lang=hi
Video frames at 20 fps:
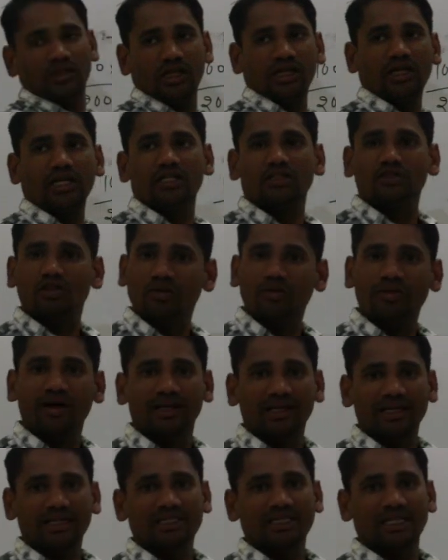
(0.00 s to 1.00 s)
ठीक है सौ
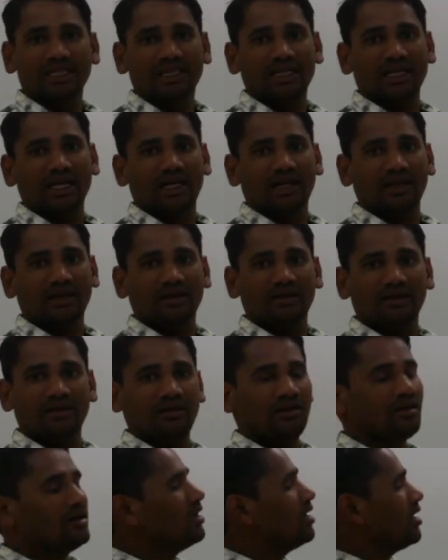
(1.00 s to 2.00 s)
मान के चलते हैं
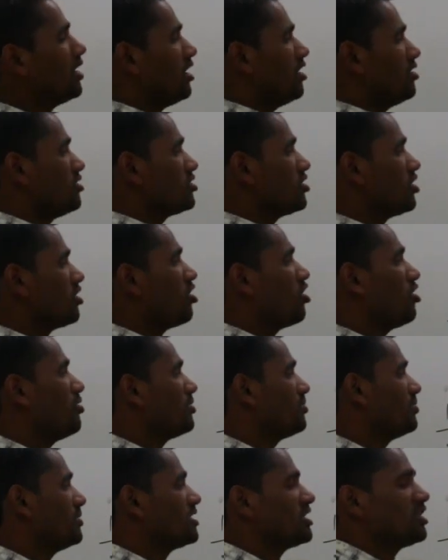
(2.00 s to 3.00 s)
आंसर
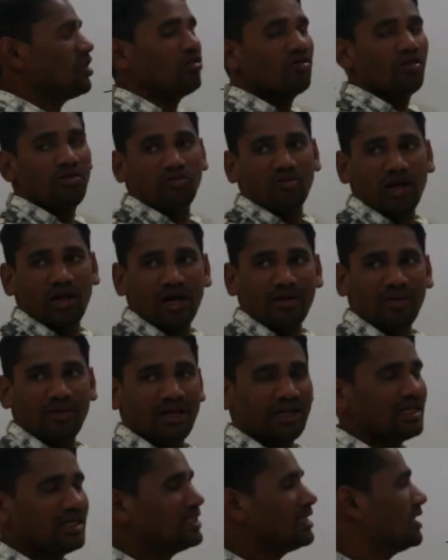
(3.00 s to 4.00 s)
हर में सौ का गुणा है
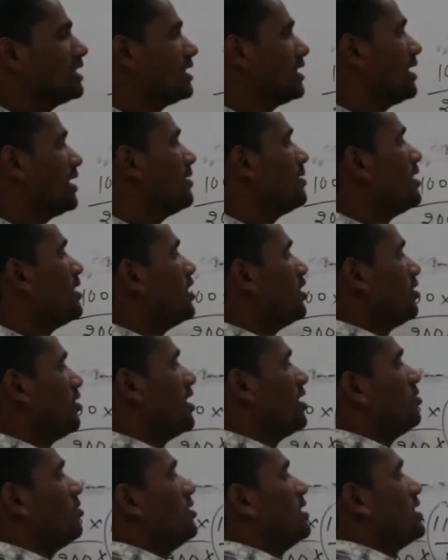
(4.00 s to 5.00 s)
मान के चलते हैं
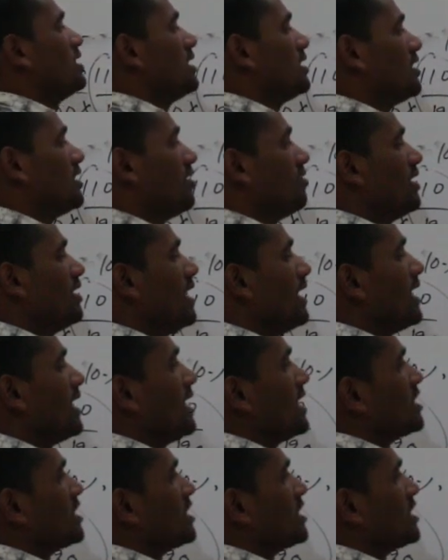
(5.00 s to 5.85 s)
तो ए गुणित कितना हो जाएगा